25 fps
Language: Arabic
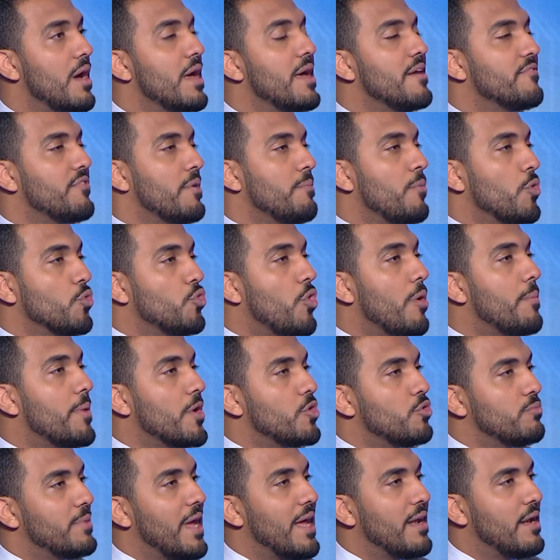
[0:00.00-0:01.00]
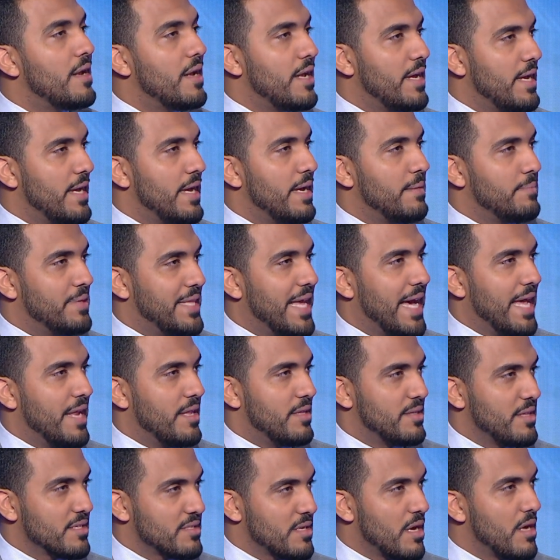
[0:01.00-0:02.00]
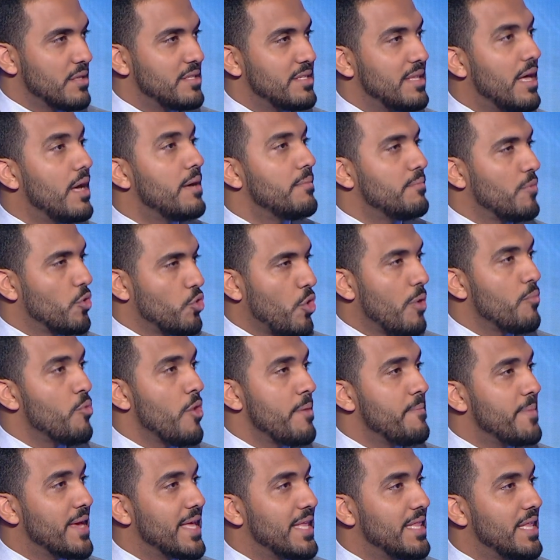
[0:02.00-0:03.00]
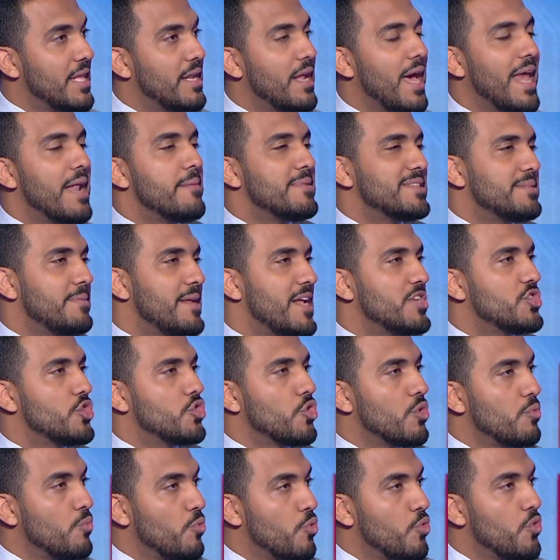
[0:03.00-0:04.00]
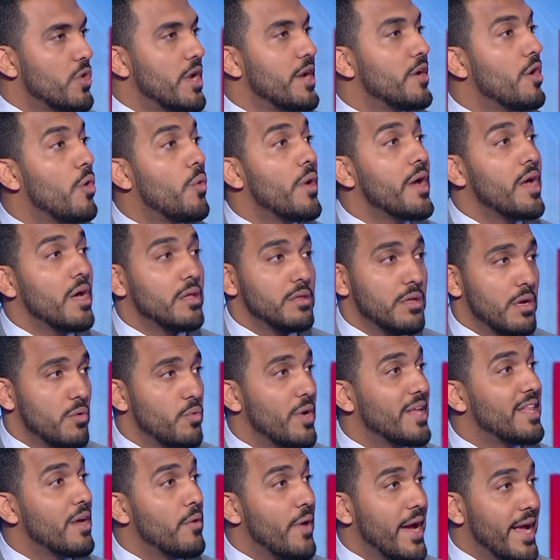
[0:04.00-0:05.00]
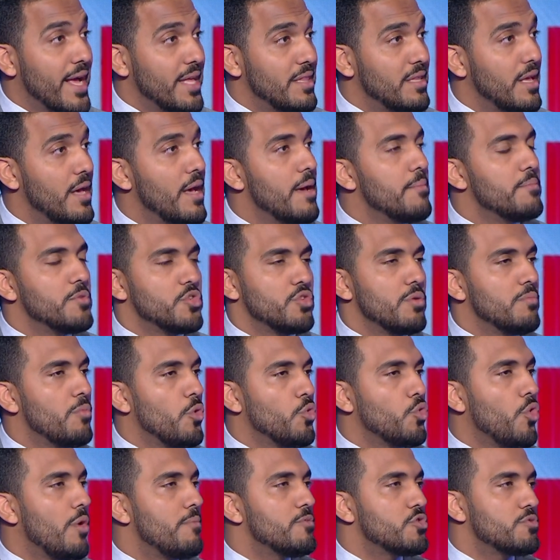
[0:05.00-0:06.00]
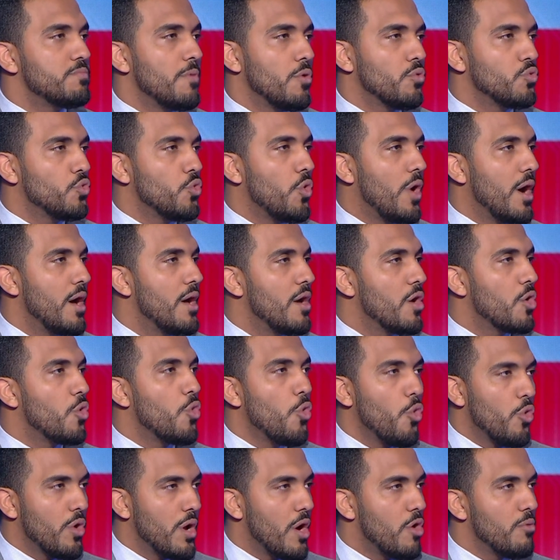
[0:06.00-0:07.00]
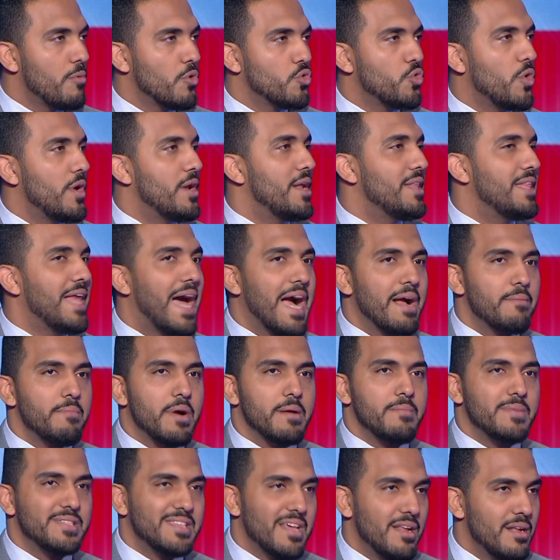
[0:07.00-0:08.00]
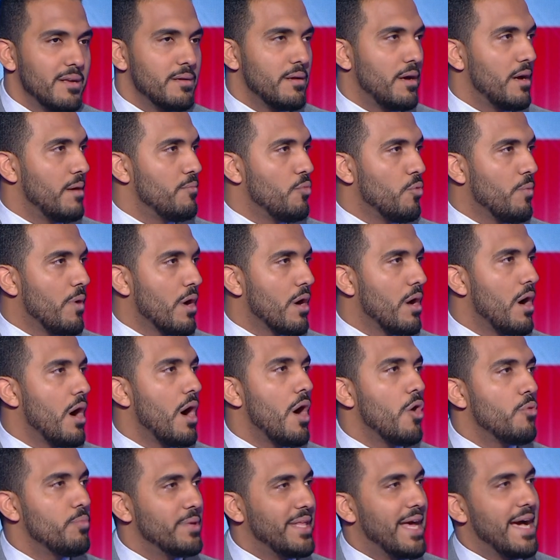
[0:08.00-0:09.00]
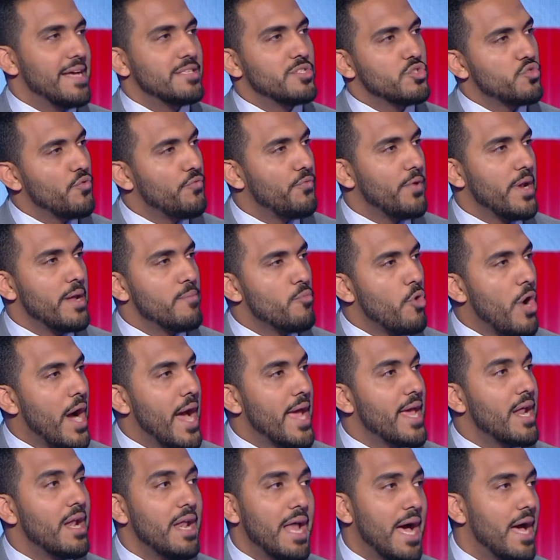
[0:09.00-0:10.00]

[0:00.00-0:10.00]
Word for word: فالموضوع برضو بتاع إيه، بتاع تذكرتي ده موضوع مهم جدا انا بس بناشد الجمهور ان هو يحضر ويتواجد مش الموضوع مش موضوع كوره وموضوع ان انت عاجبك مثلا آه، مباراه او عايز تشوف فريق معين لا